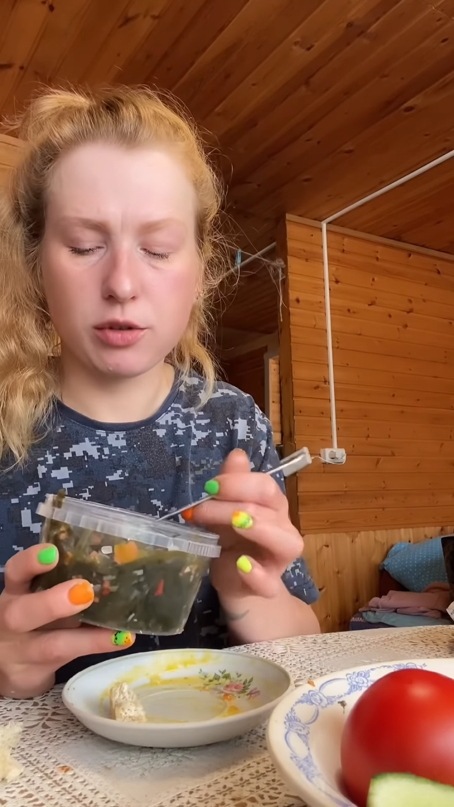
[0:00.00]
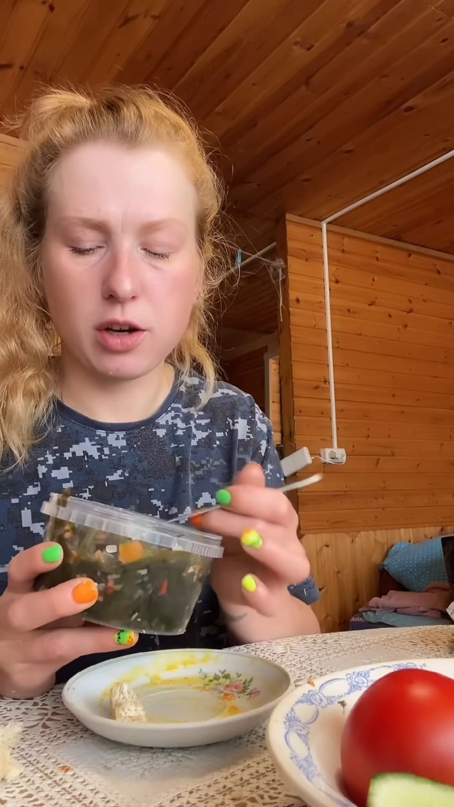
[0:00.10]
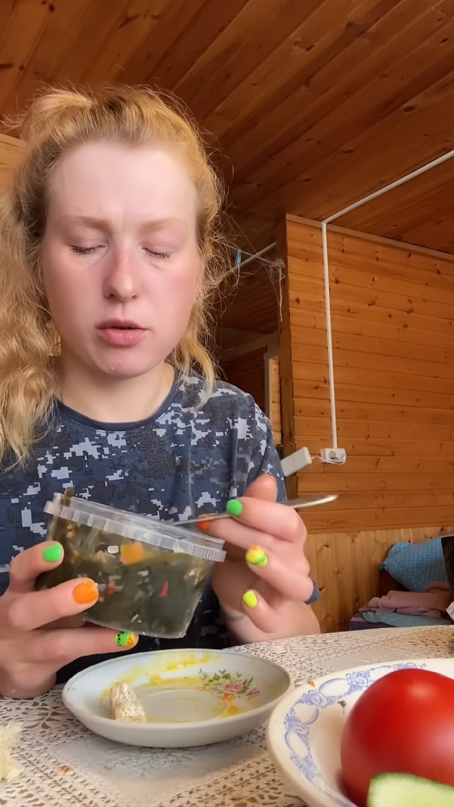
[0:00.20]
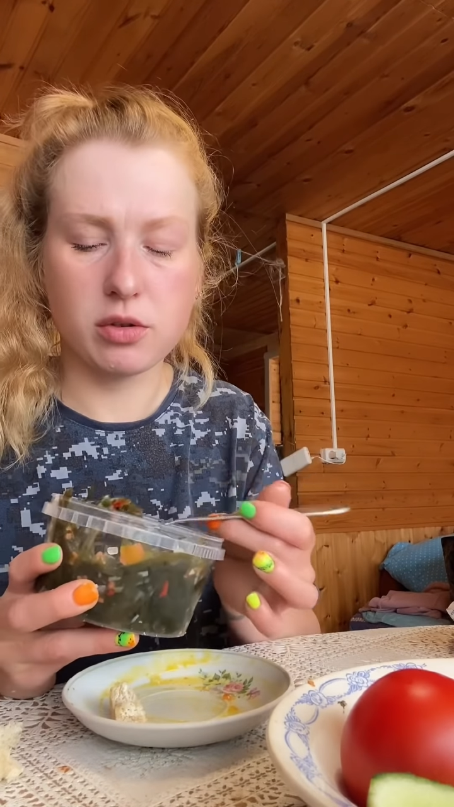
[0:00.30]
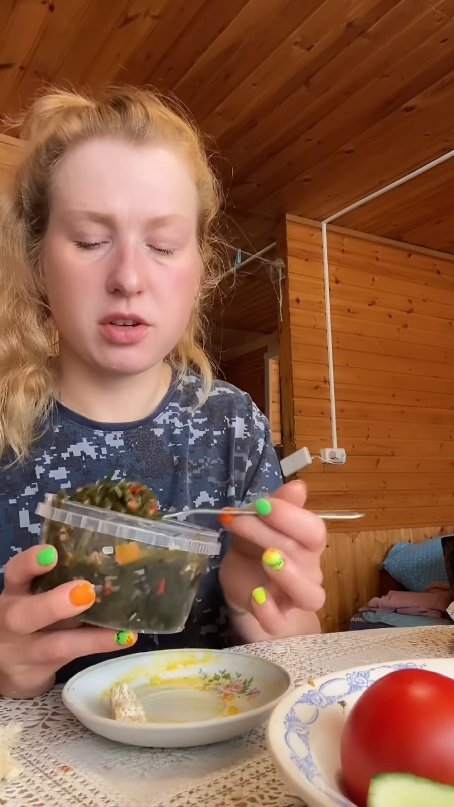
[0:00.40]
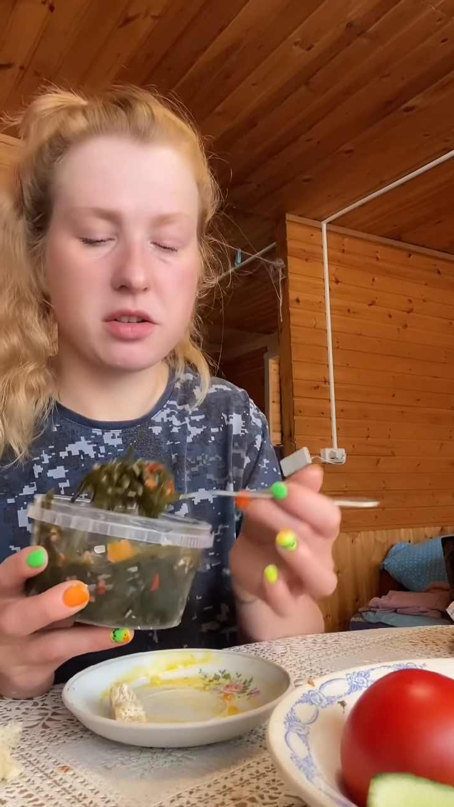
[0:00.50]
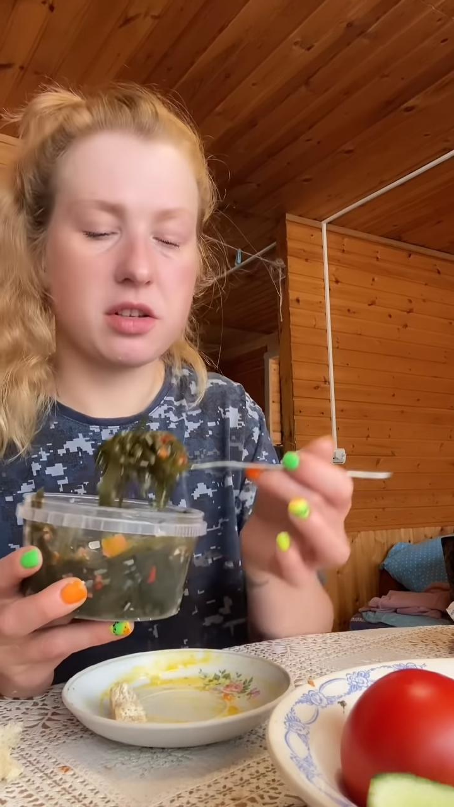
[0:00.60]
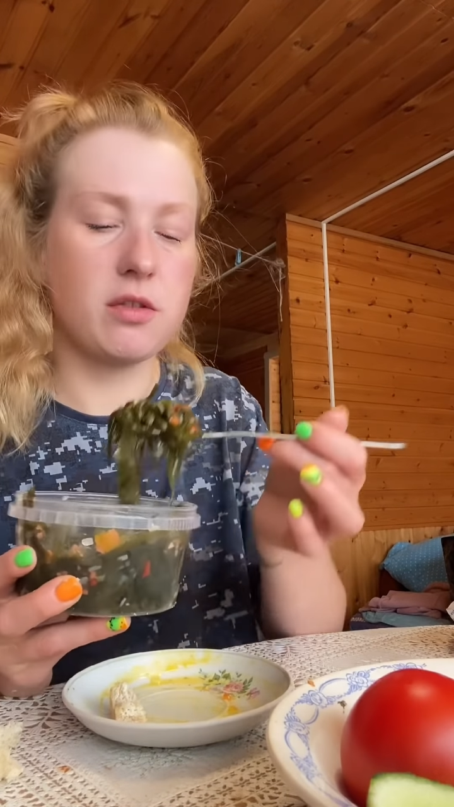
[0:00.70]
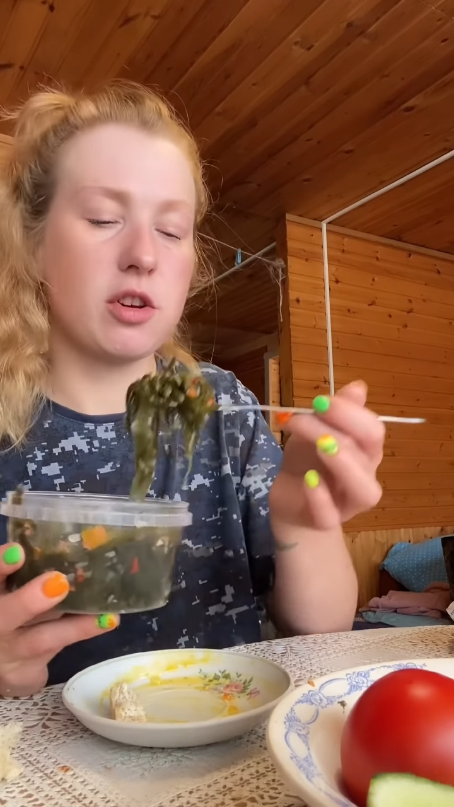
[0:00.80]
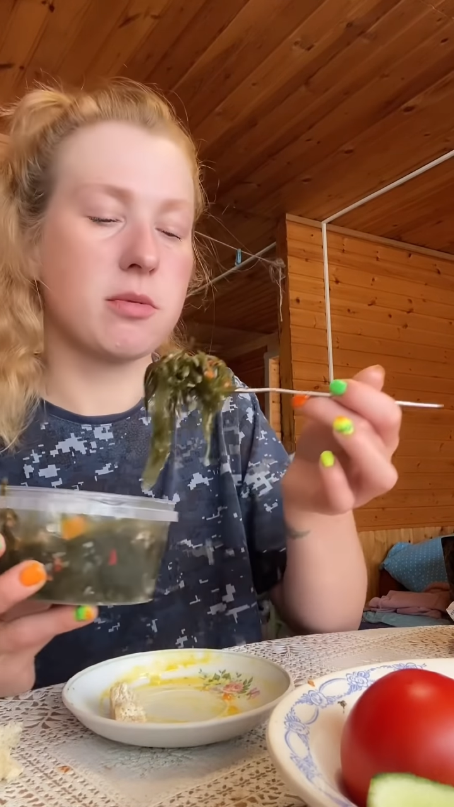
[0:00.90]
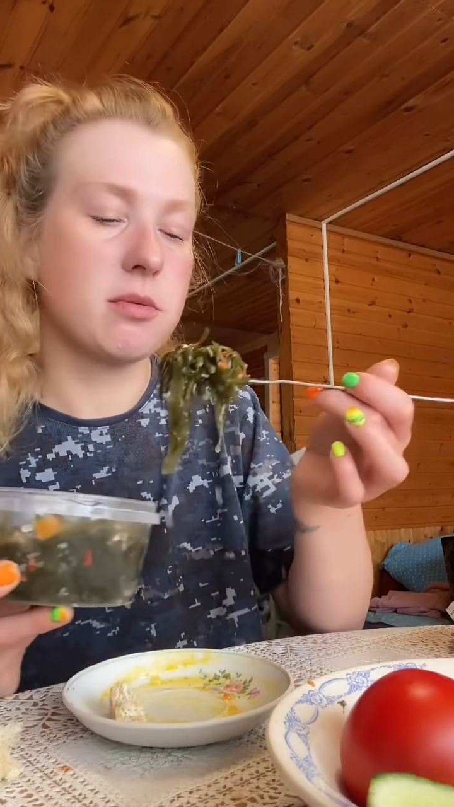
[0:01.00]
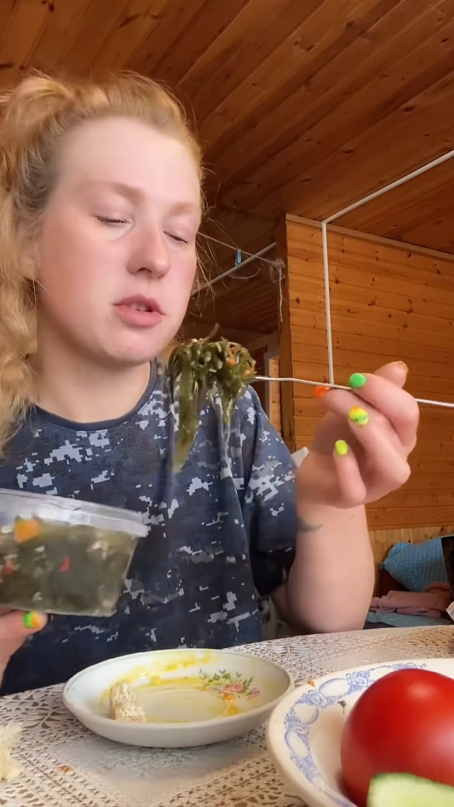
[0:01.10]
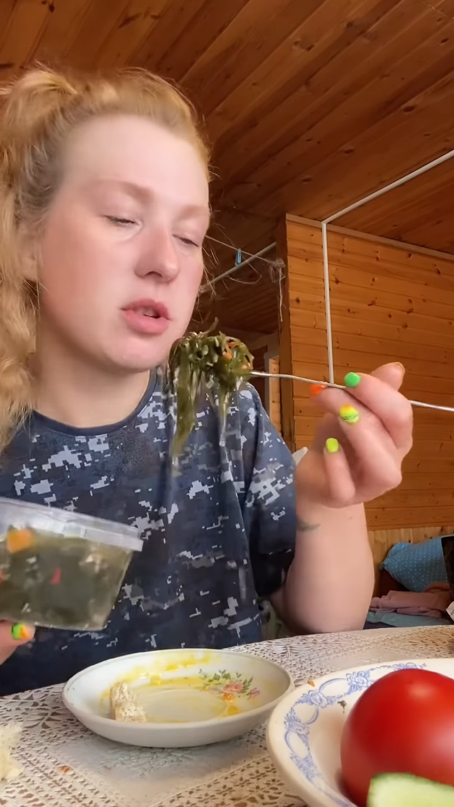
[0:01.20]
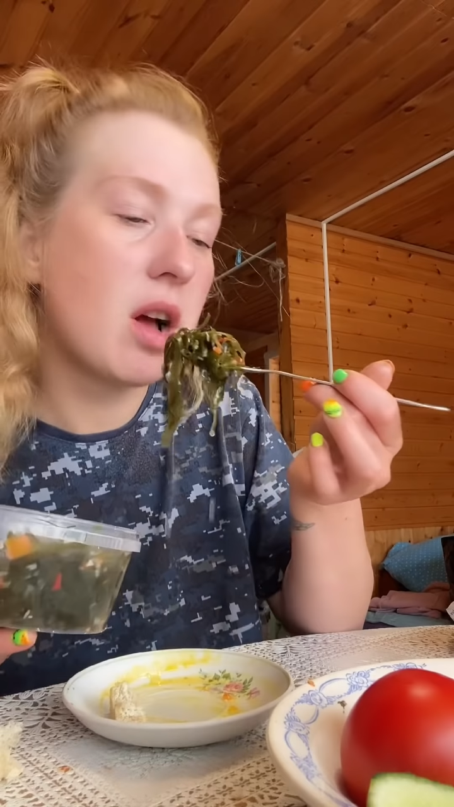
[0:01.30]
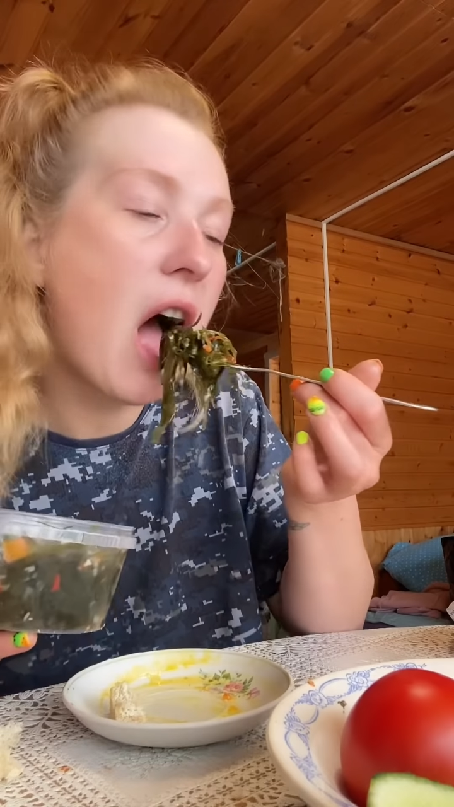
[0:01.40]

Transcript: как ее законсервировать, понимаешь?